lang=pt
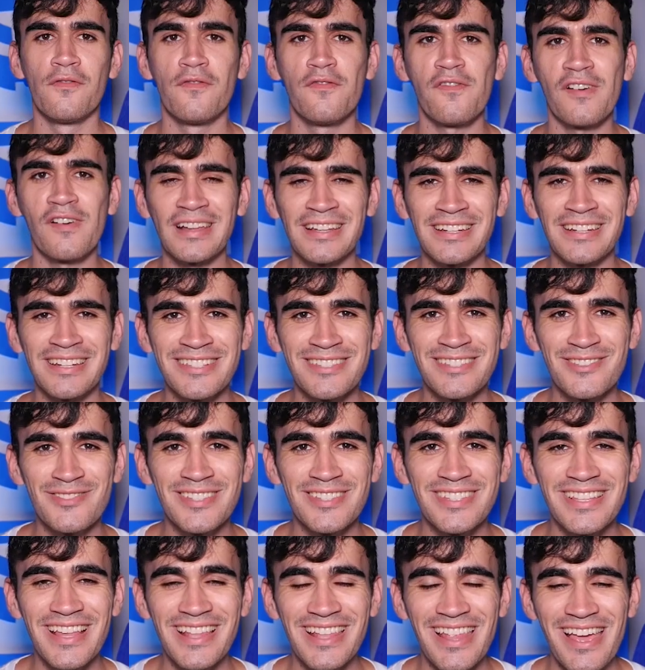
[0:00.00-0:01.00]
Fala nação
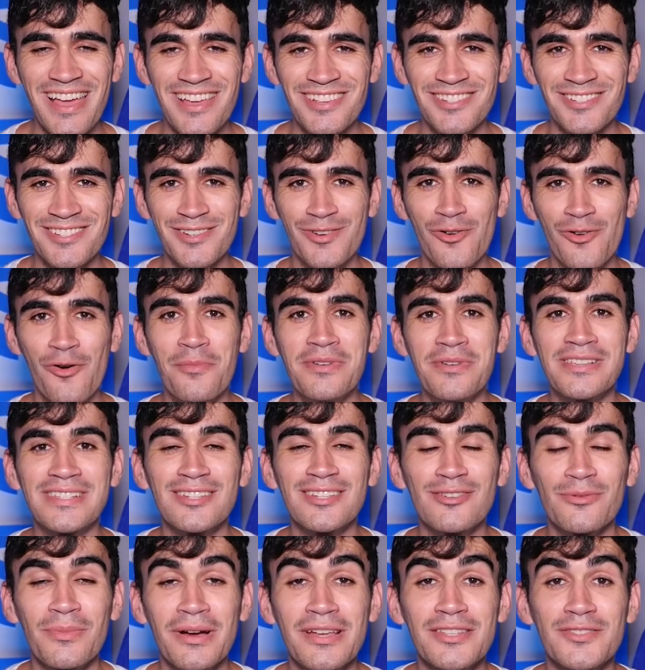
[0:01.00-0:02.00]
celeste,
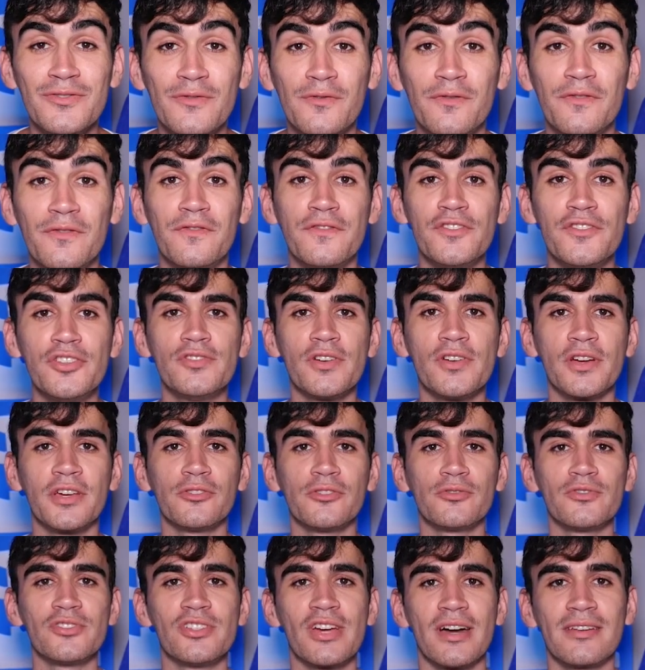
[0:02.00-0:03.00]
começando mais um vídeo
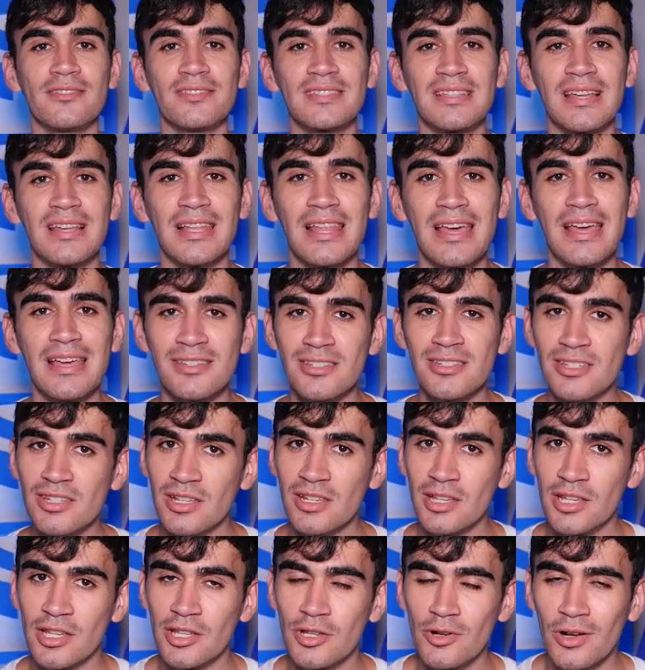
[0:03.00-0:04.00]
aqui no Diário
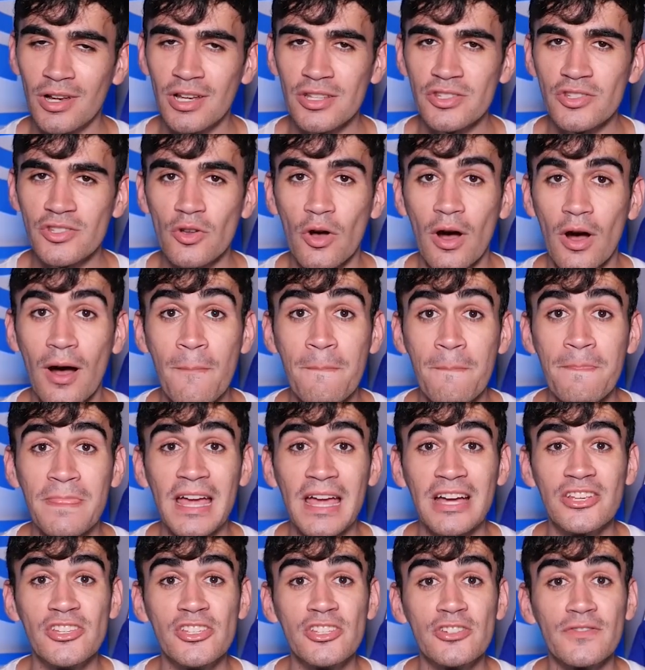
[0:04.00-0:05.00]
Celeste. E olha só,
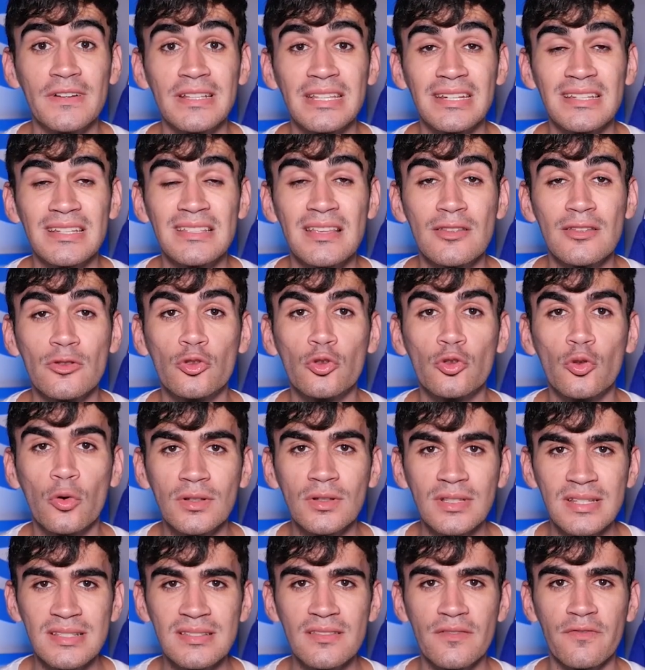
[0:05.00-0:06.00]
a gente vai trazer
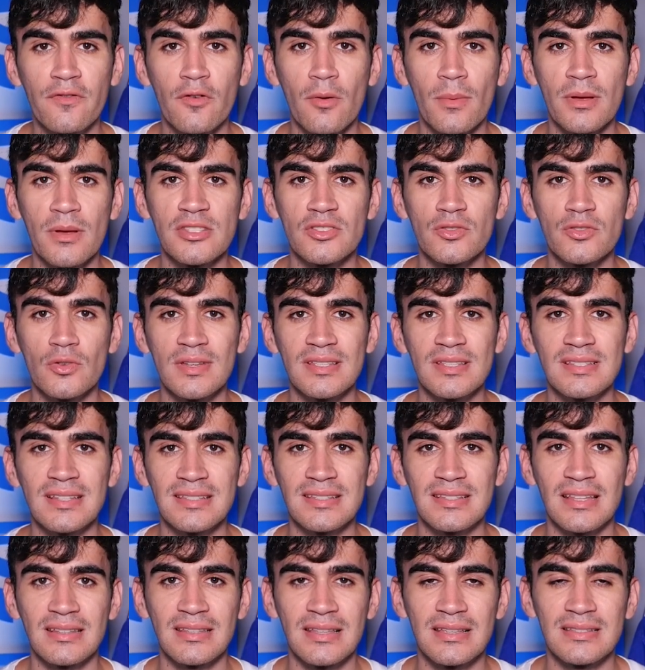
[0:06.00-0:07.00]
todas as informações
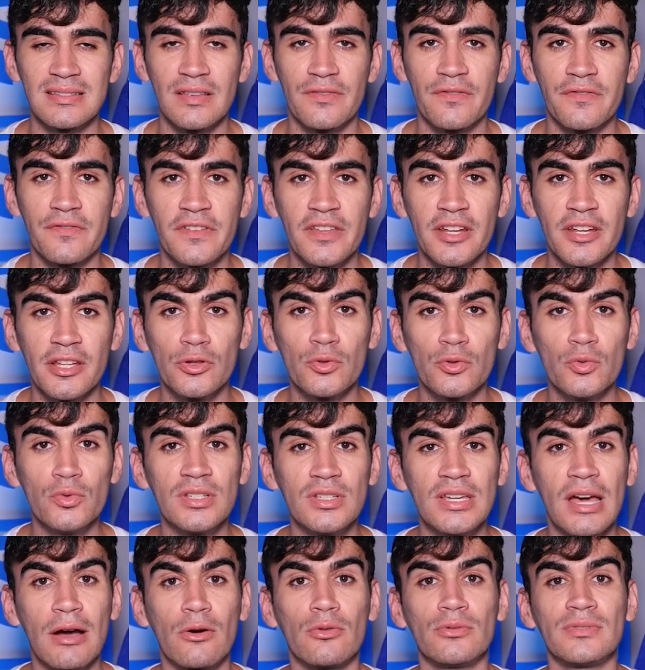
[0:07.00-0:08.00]
dessa terça-feira, tudo
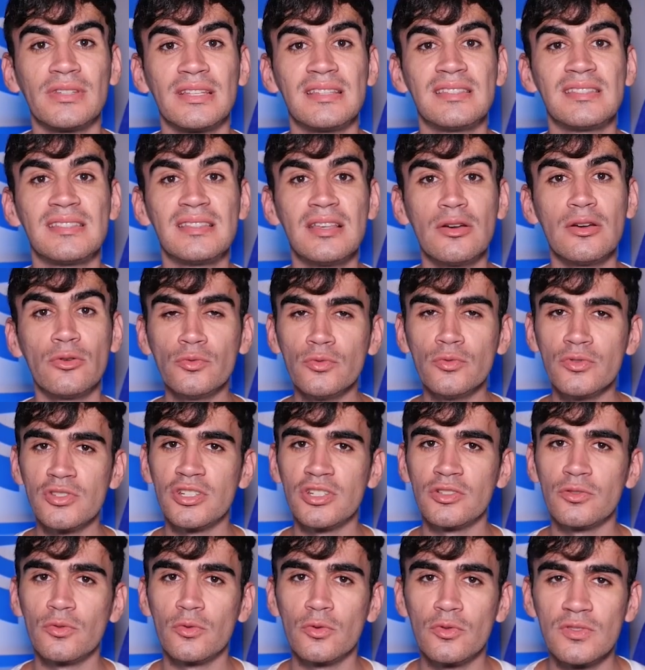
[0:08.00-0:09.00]
que aconteceu no
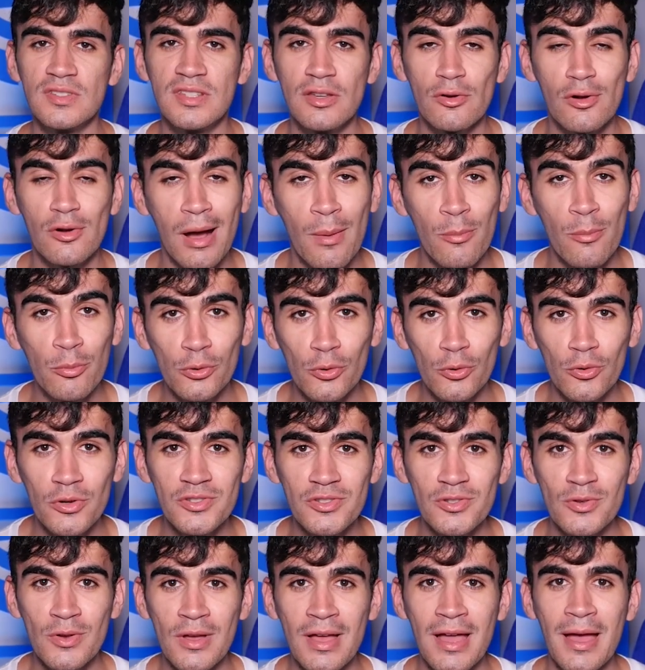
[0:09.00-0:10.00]
dia do Cruzeiro
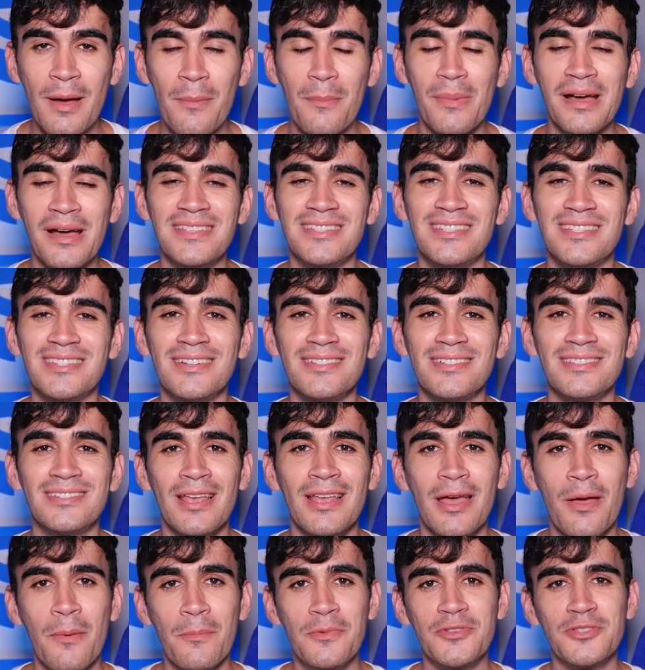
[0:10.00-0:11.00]
Cabuloso. Mas antes,
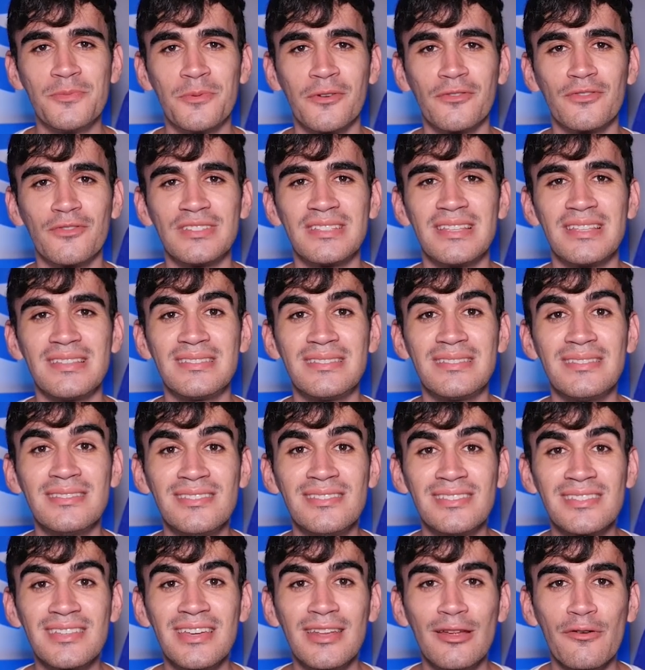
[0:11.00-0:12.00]
pedir para você se
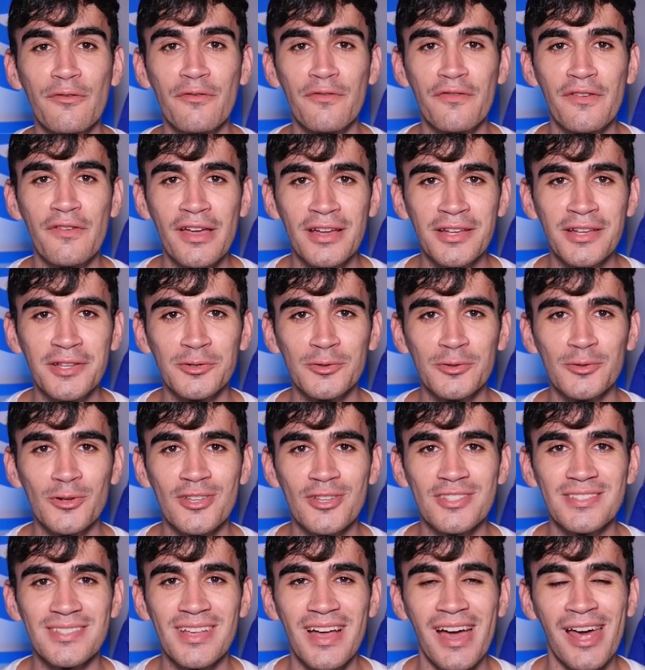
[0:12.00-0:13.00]
inscrever aqui no
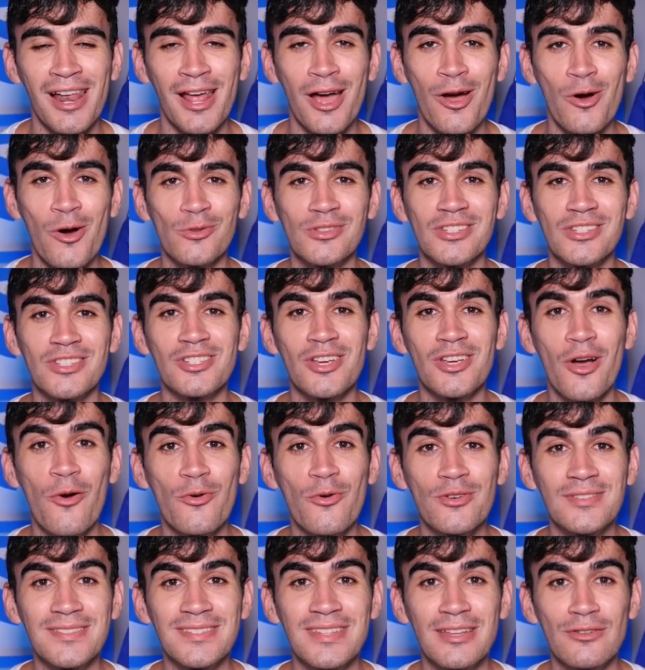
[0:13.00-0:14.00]
nosso canal, deixar o
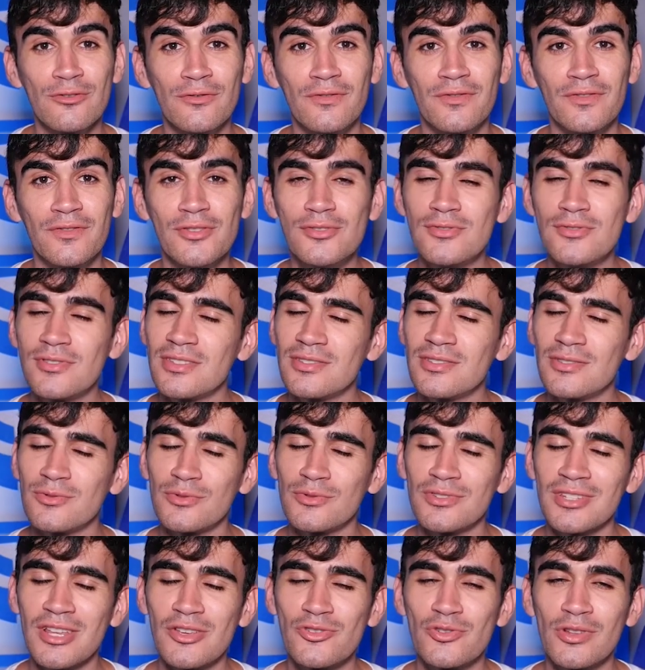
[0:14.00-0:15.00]
gostei no vídeo, que isso
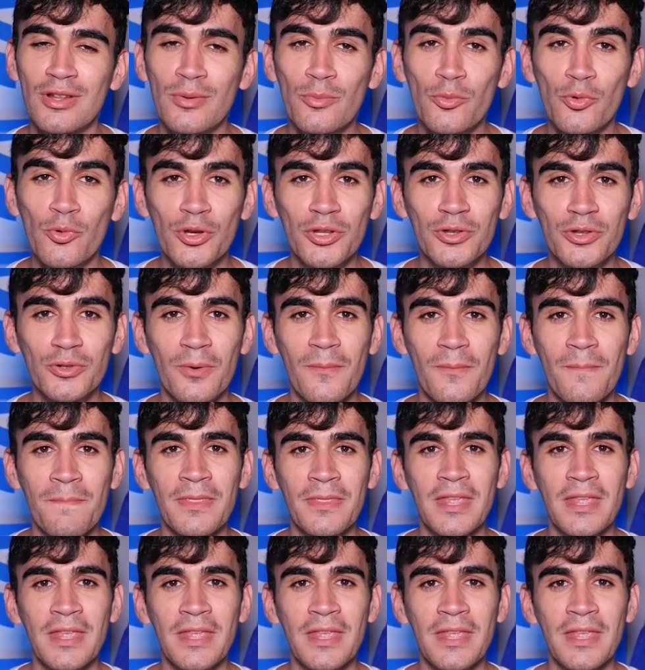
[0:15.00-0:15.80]
nos ajuda muito.